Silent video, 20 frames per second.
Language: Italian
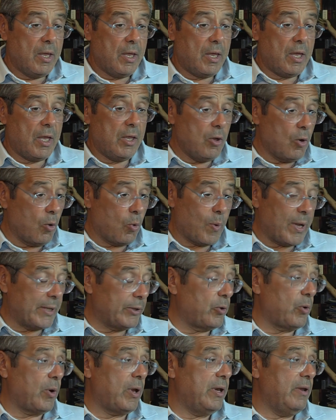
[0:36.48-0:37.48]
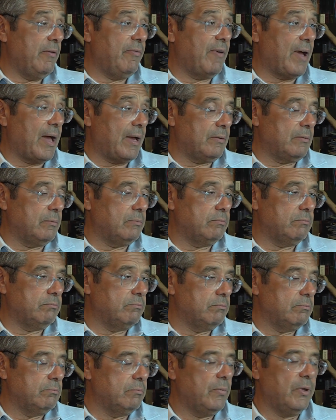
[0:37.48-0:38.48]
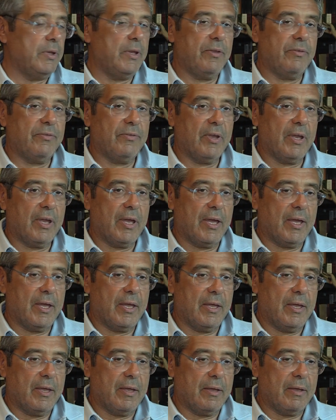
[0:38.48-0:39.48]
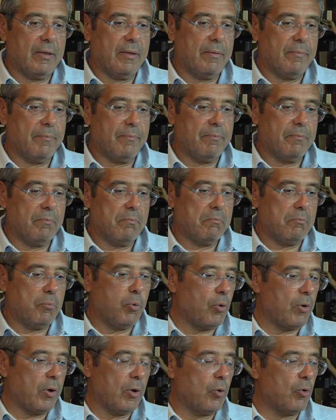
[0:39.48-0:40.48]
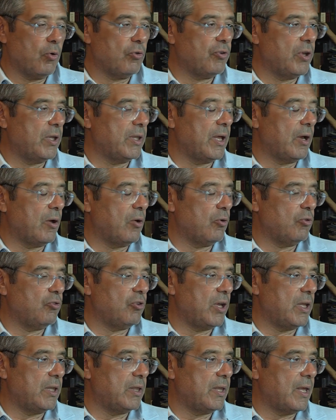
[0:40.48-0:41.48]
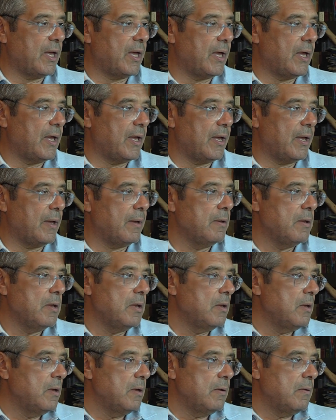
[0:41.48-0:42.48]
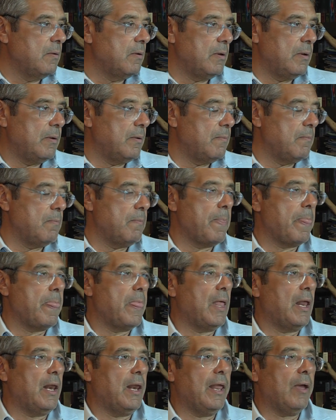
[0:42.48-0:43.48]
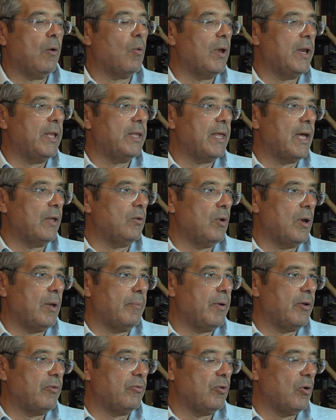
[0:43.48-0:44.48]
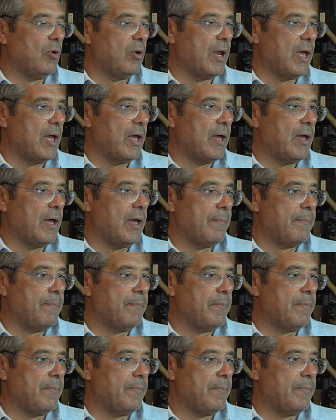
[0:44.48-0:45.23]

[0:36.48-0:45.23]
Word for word: E io quattro anni fa dissi che pur riconoscendo a Crocetta le qualità di una persona